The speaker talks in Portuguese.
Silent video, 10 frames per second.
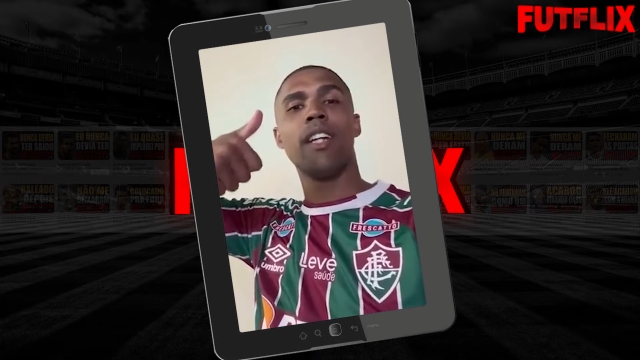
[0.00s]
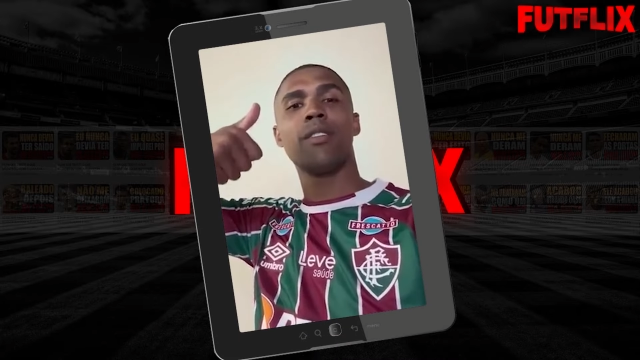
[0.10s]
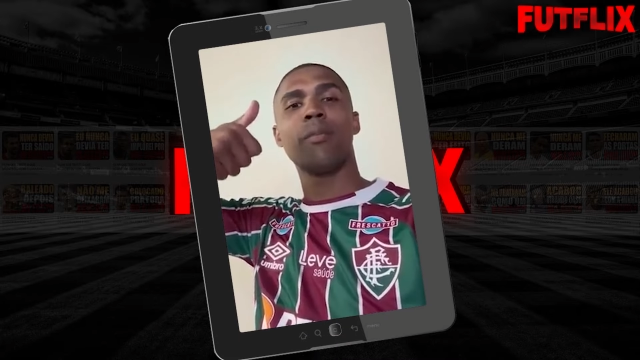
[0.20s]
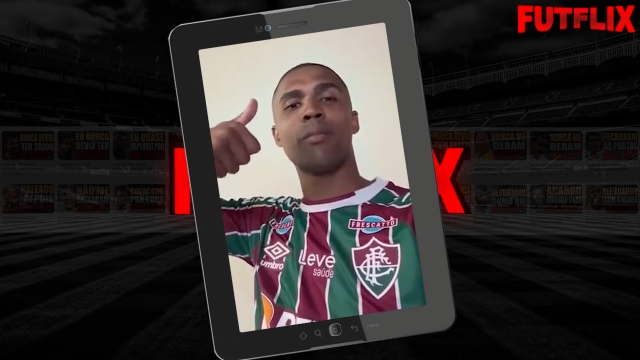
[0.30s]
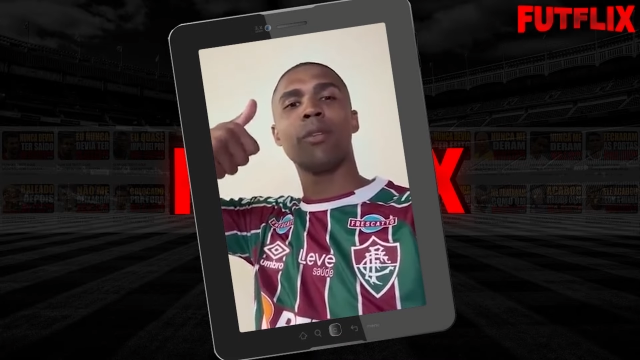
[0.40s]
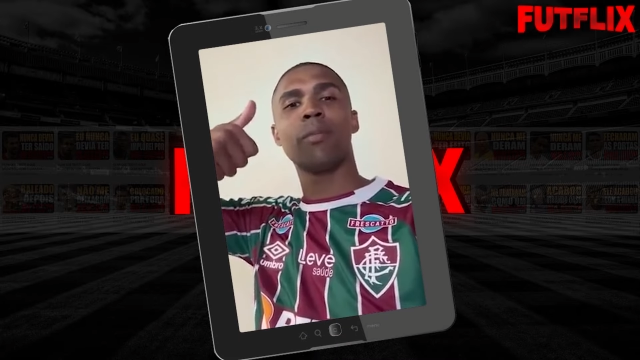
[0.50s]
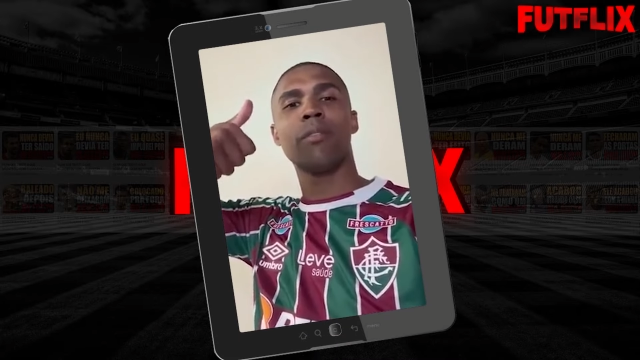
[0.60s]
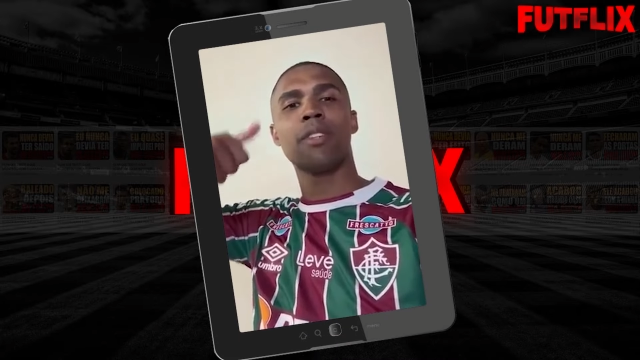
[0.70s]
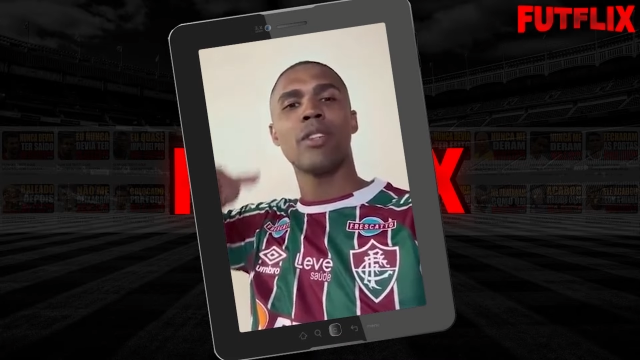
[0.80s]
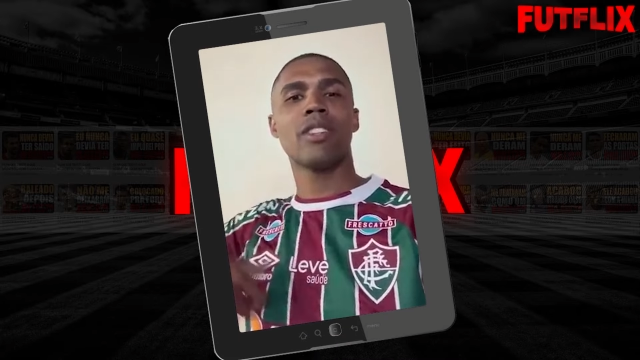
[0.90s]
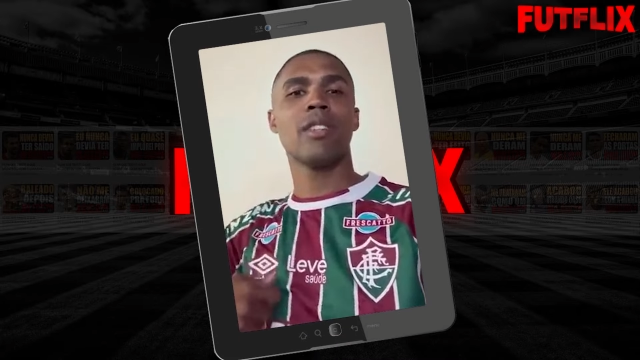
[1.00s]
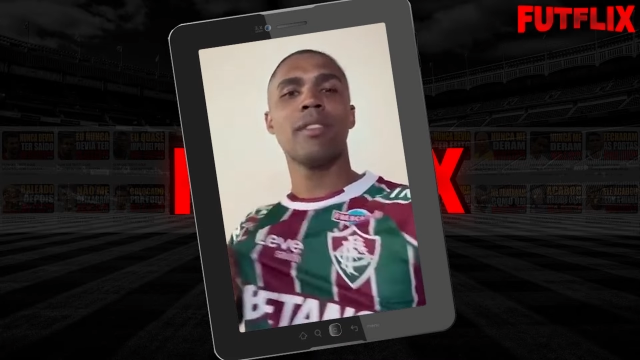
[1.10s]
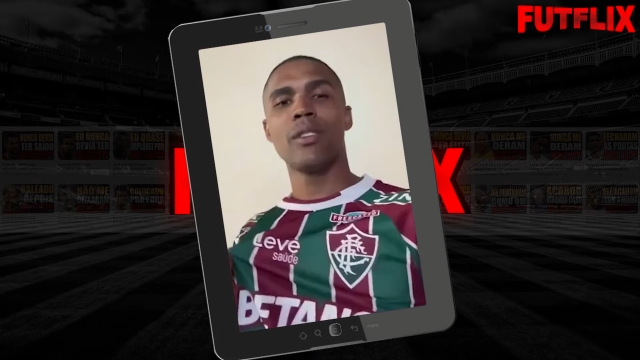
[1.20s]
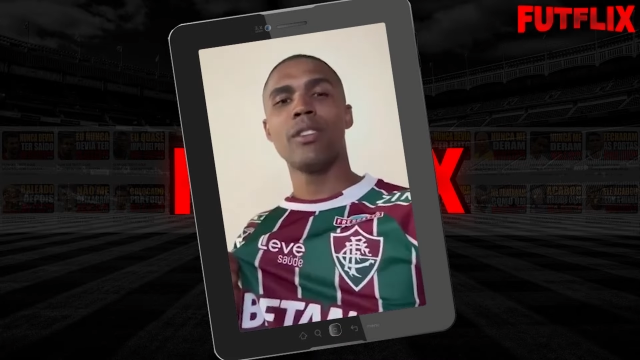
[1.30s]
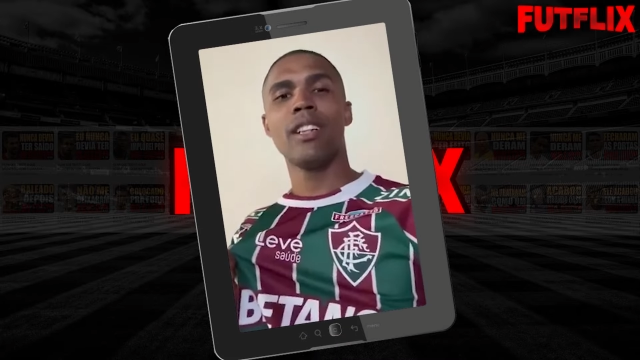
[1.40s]
tô pronto para vestir nossa
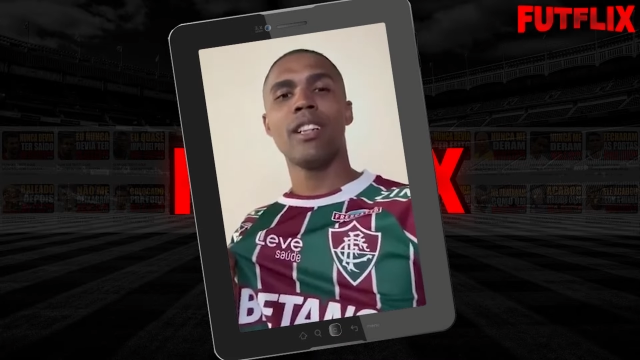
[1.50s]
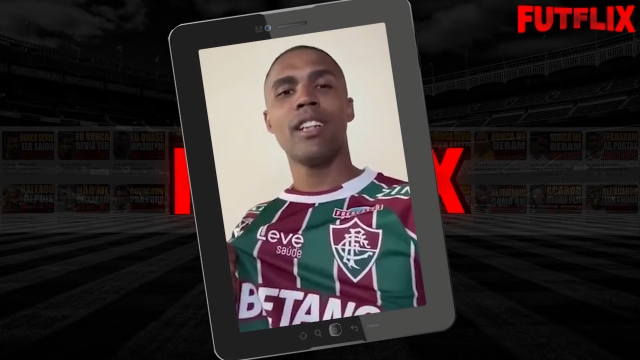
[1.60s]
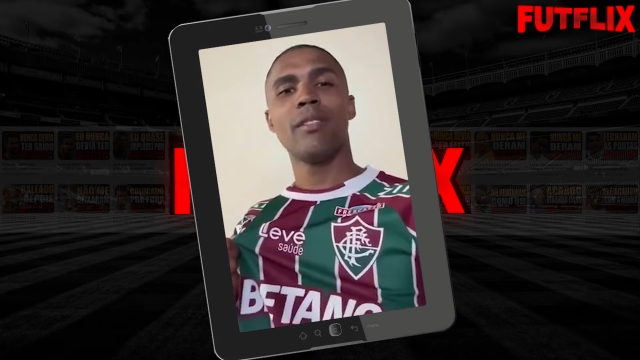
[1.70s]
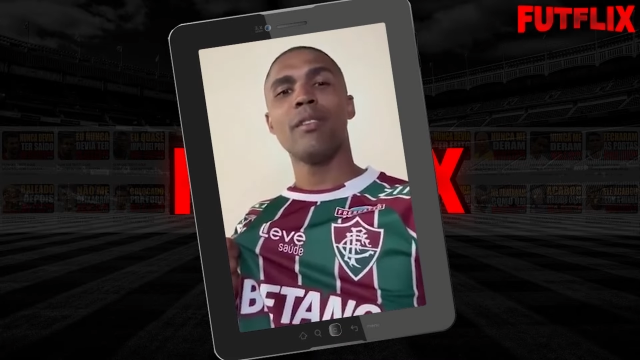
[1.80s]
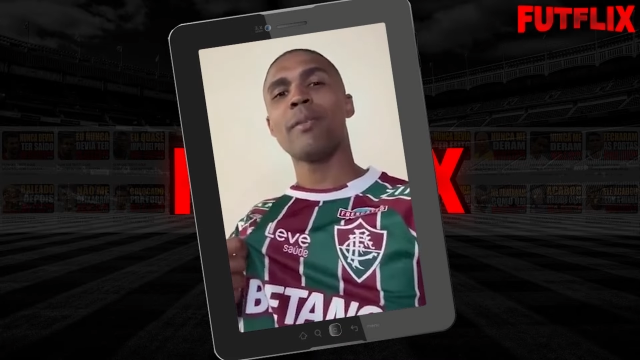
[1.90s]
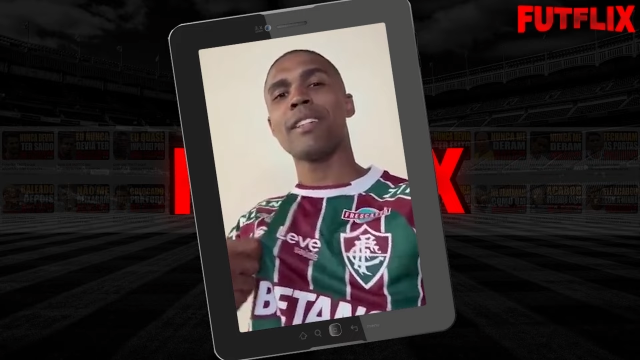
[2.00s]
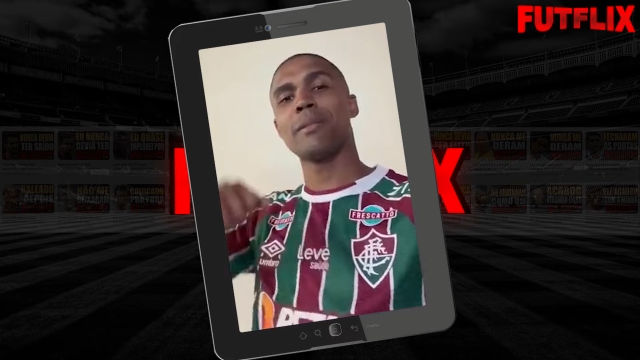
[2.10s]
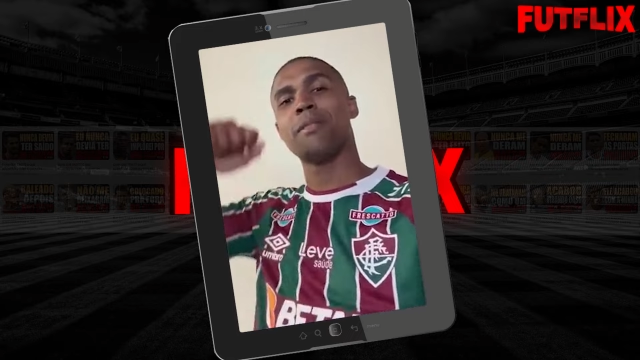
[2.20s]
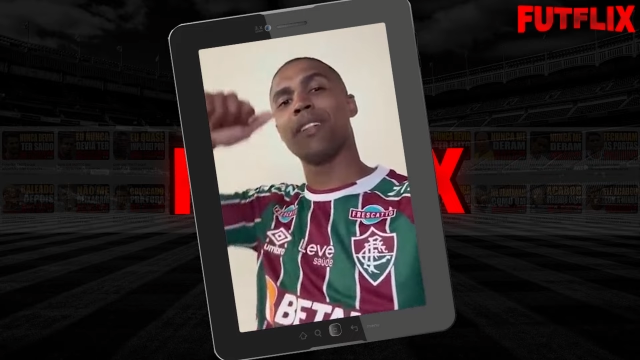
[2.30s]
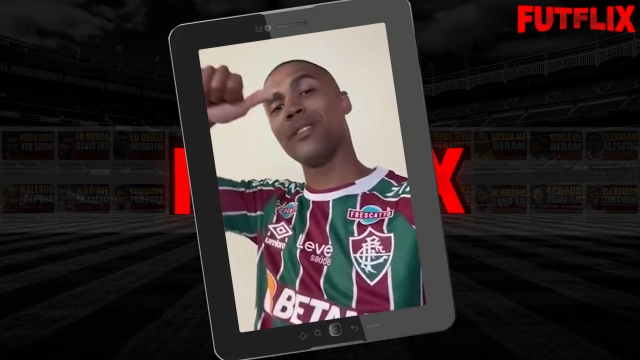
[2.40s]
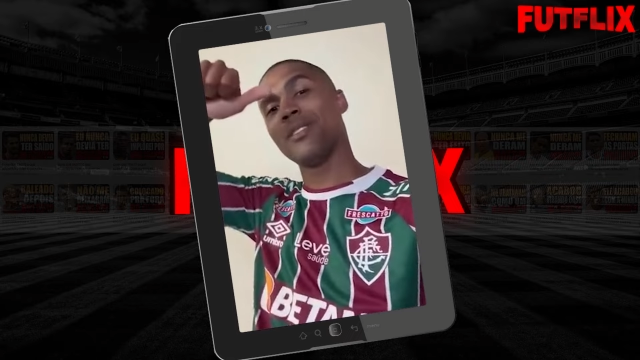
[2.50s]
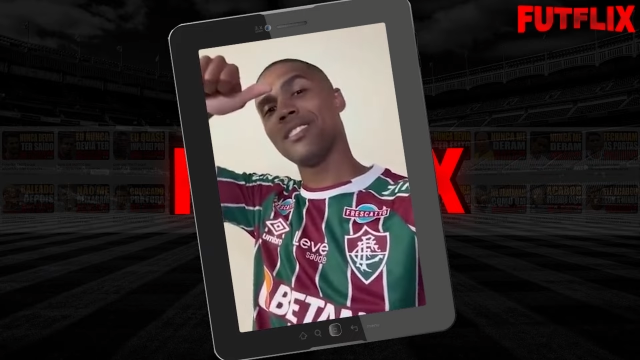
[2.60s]
armadura. Vamos para cima, valeu?